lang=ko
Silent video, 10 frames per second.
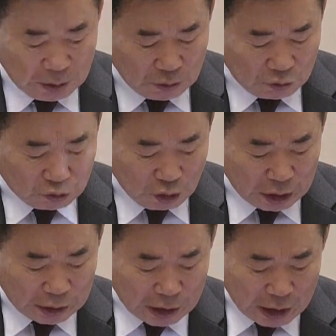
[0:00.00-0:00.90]
이걸 대표
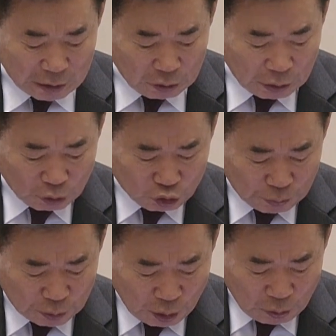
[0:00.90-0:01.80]
발의한 정의당
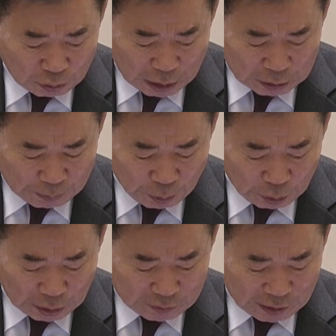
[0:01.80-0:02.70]
이은주 의원의
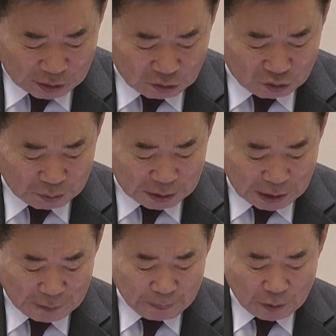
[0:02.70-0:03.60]
제안 설명 직접
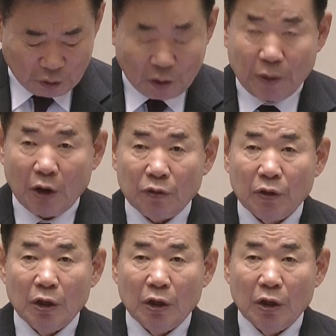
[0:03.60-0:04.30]
들어보시겠습니다.